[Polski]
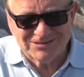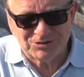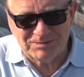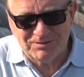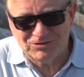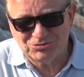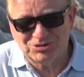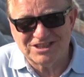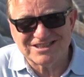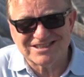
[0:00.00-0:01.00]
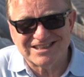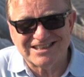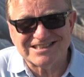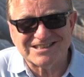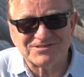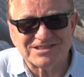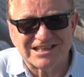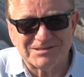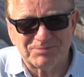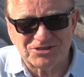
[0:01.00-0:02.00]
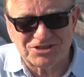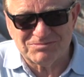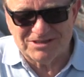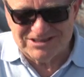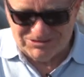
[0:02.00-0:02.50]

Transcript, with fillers: która powoduje, że jestem w stanie podtrzymać